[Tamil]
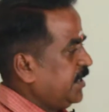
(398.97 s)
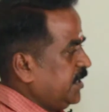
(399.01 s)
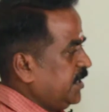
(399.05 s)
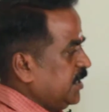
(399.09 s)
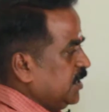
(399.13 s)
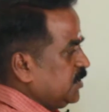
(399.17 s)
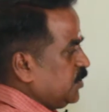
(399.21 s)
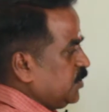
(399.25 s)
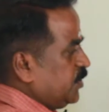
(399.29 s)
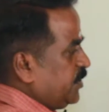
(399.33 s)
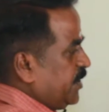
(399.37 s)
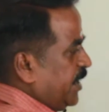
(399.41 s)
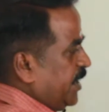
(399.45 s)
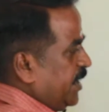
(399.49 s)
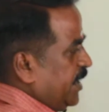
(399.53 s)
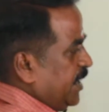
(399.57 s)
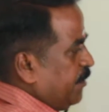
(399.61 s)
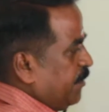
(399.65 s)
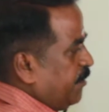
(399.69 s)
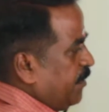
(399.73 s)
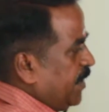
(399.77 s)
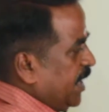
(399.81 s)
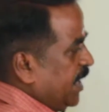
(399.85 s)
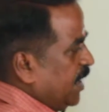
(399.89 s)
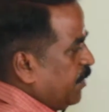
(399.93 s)
இதை
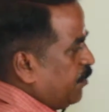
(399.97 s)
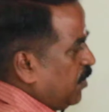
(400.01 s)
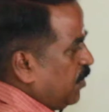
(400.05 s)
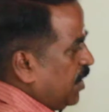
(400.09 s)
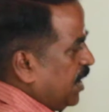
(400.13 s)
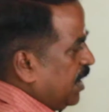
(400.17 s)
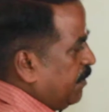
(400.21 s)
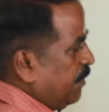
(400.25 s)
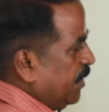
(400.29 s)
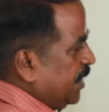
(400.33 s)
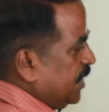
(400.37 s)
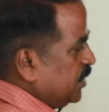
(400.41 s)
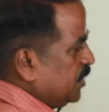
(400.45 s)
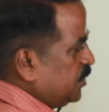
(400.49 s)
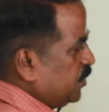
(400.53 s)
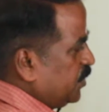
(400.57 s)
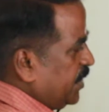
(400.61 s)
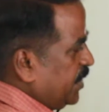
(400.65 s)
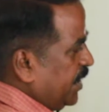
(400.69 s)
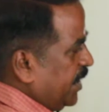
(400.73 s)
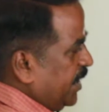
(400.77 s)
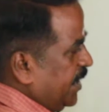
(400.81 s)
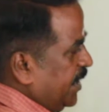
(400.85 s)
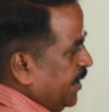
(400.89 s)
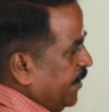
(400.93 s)
சுற்றிடுறீங்க மணல் போகாமல் இதை
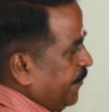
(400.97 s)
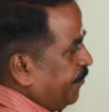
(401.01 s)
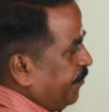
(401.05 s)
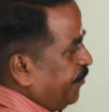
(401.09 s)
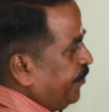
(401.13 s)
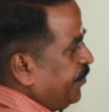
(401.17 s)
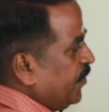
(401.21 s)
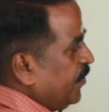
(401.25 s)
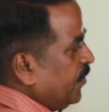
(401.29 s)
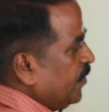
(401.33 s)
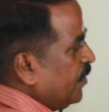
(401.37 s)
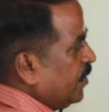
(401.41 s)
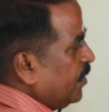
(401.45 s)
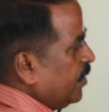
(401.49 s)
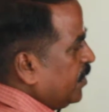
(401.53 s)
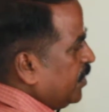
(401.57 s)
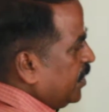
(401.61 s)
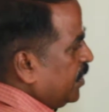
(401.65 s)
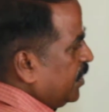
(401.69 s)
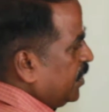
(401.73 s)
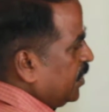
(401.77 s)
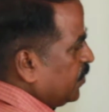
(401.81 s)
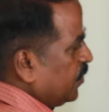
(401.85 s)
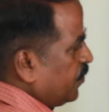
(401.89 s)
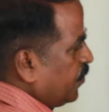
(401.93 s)
சுற்றிடுறீங்க
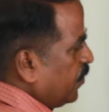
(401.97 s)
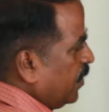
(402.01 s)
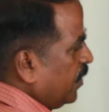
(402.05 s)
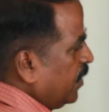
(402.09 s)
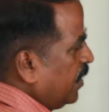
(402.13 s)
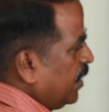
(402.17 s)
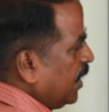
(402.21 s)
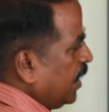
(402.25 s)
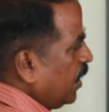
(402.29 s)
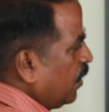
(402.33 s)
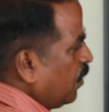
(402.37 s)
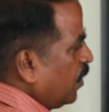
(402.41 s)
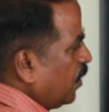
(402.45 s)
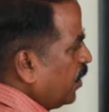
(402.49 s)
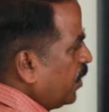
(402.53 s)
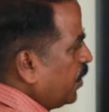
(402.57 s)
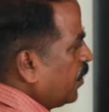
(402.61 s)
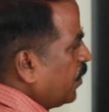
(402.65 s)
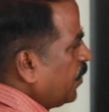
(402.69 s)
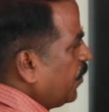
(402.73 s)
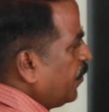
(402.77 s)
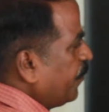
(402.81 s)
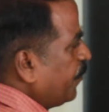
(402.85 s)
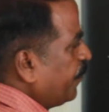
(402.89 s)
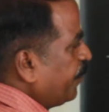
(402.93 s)
இது ஃபுல்லாக ஹோல்
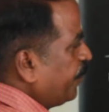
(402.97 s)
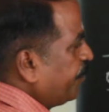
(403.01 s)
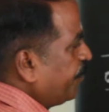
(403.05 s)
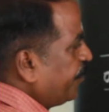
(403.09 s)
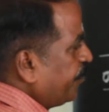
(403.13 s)
இருக்கும்